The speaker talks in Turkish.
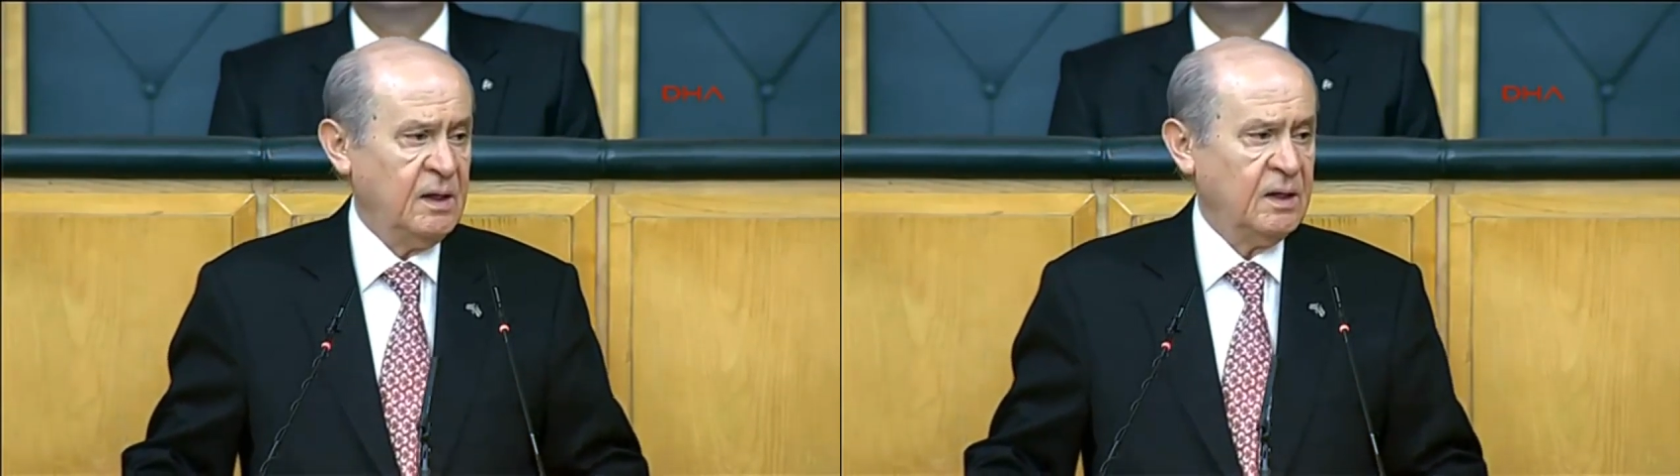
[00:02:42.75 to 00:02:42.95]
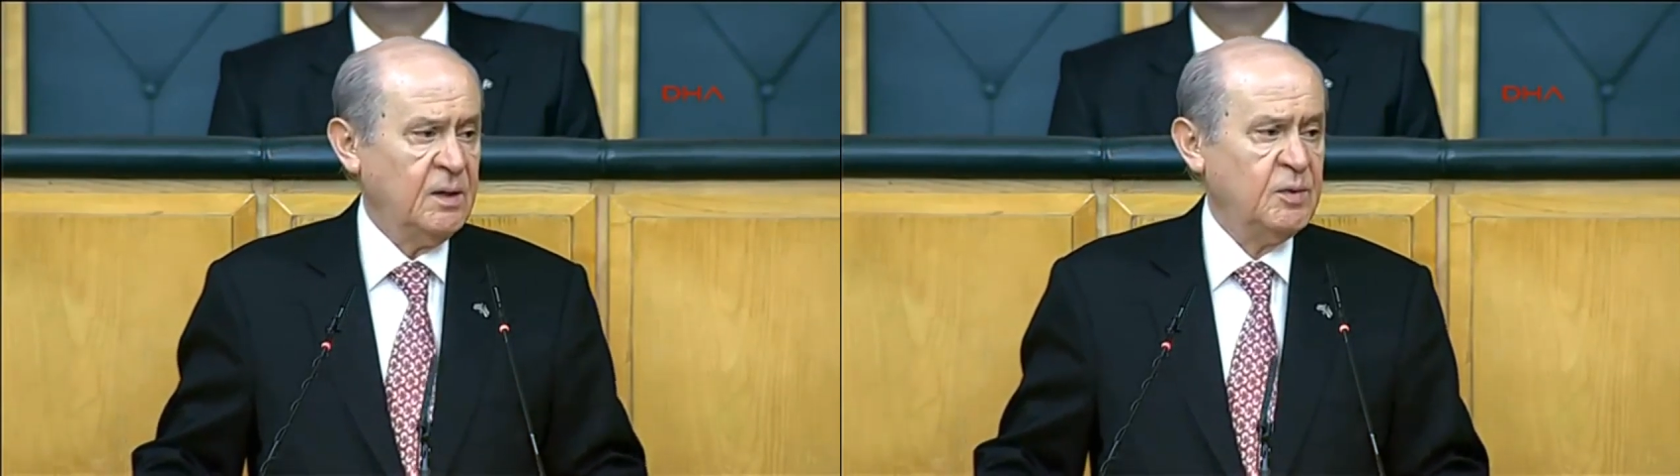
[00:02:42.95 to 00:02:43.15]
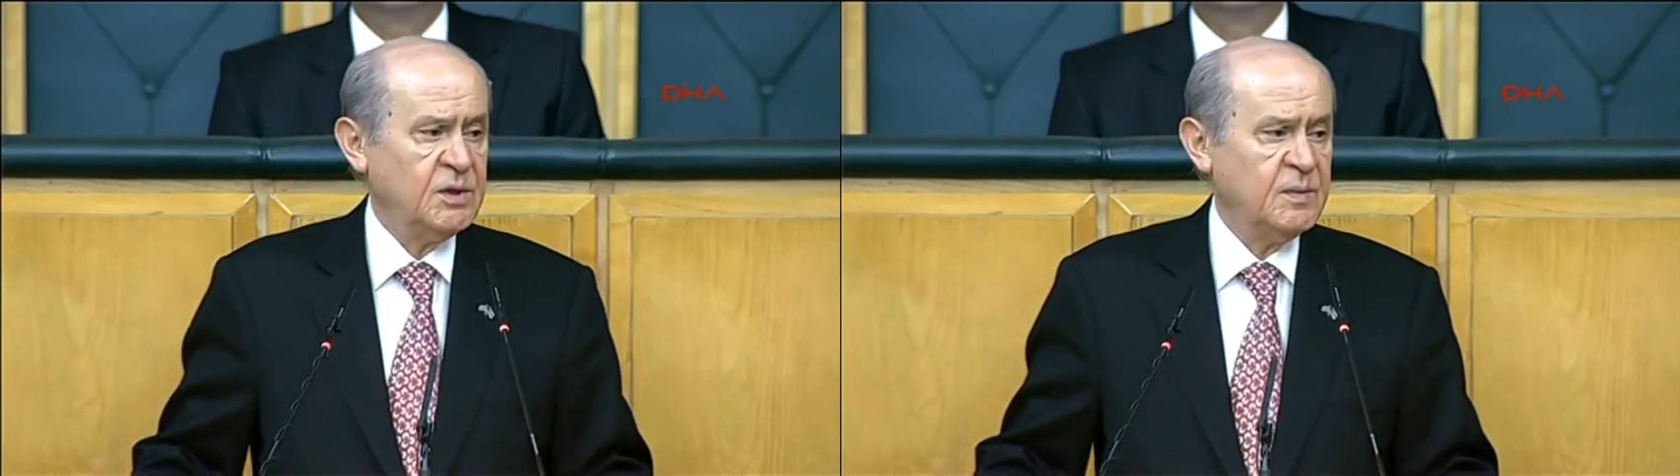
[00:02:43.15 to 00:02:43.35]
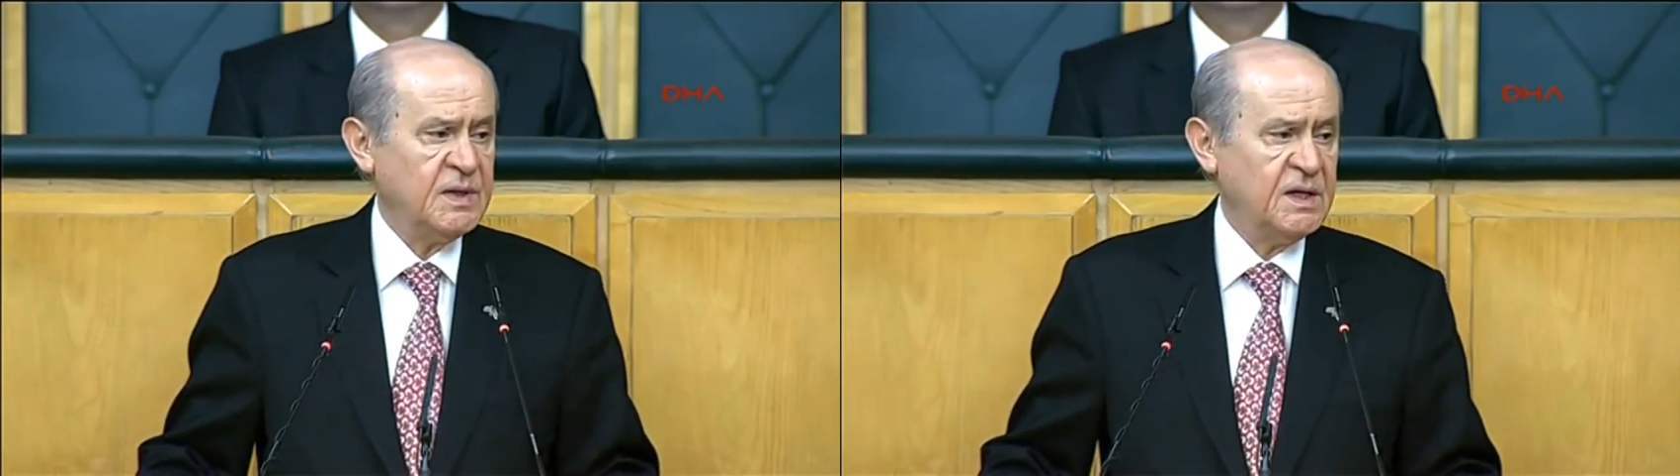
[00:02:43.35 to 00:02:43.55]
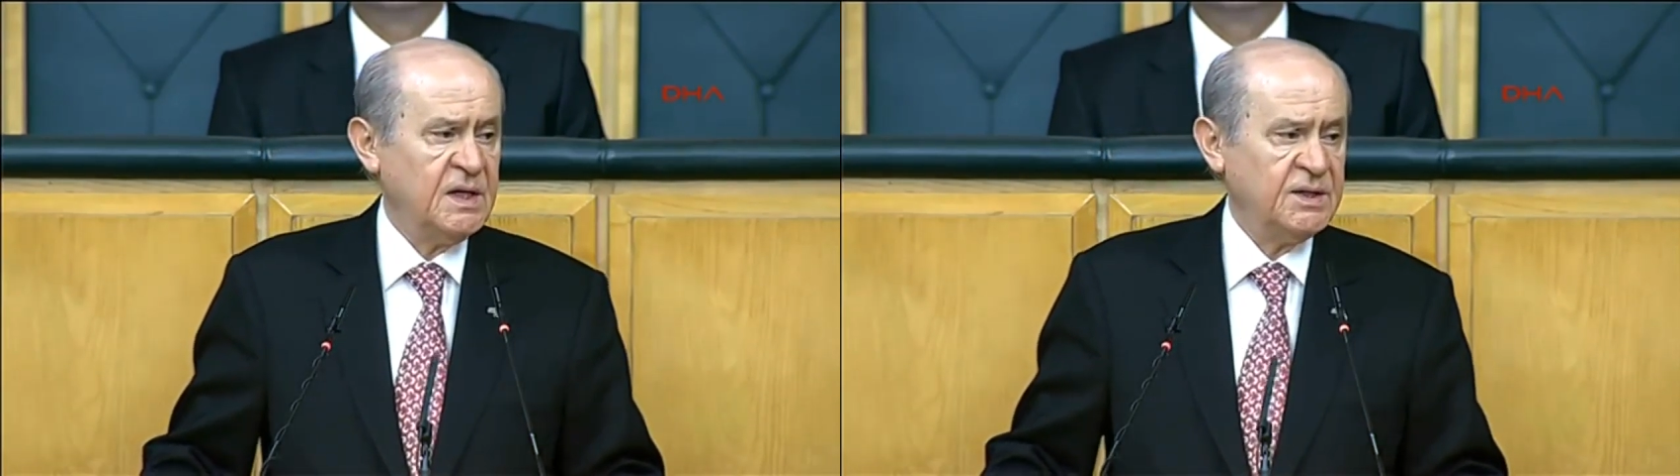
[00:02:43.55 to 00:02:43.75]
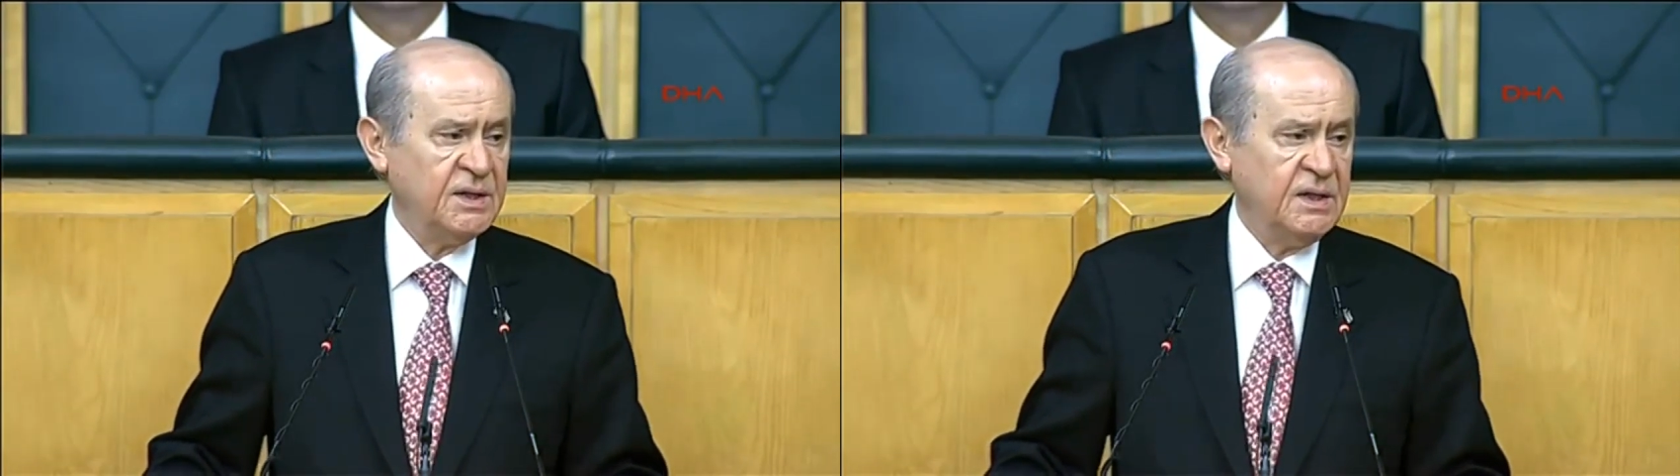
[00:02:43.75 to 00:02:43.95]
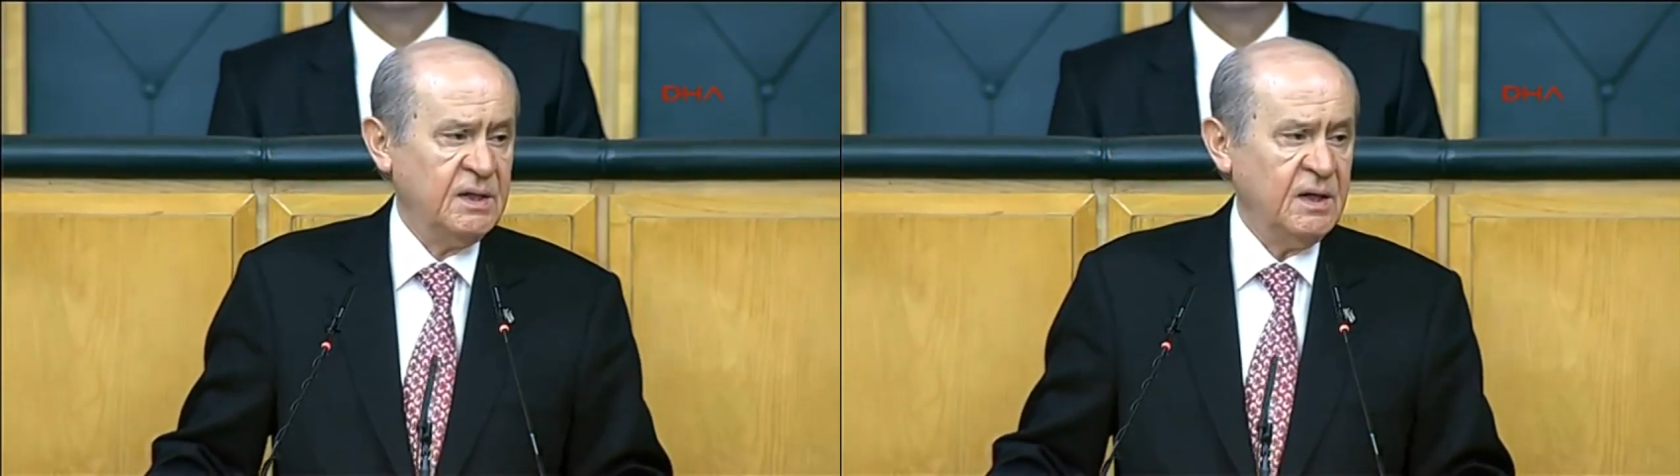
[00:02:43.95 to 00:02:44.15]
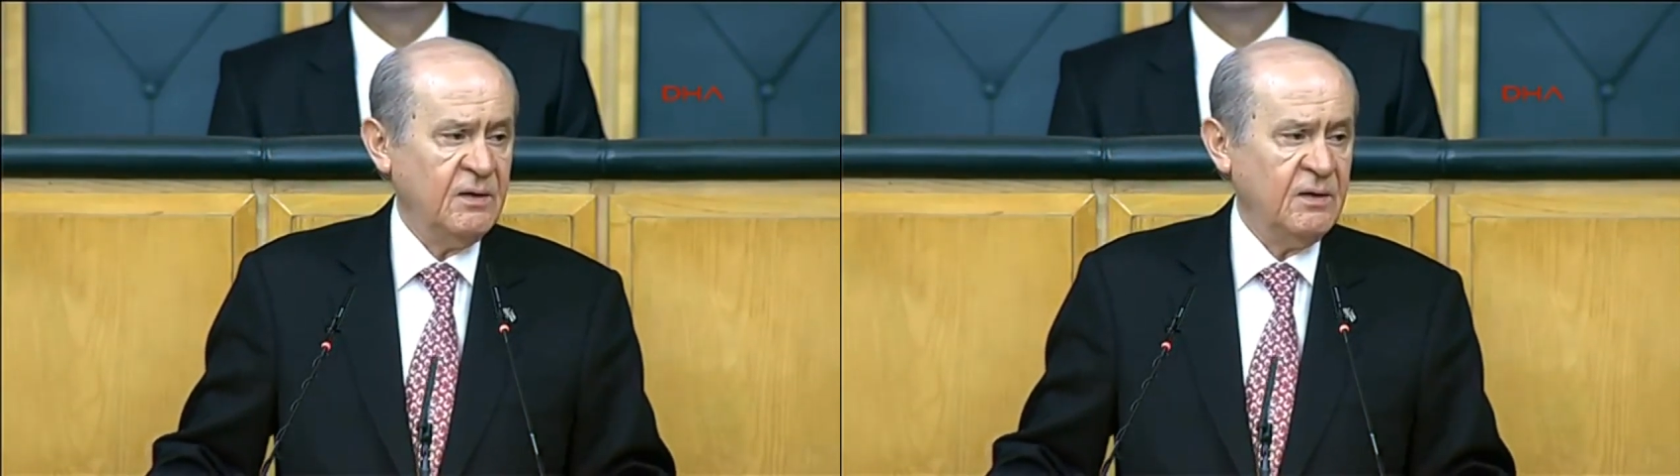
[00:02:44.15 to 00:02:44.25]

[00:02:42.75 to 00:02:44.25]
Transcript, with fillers: Kıbrıs meselesini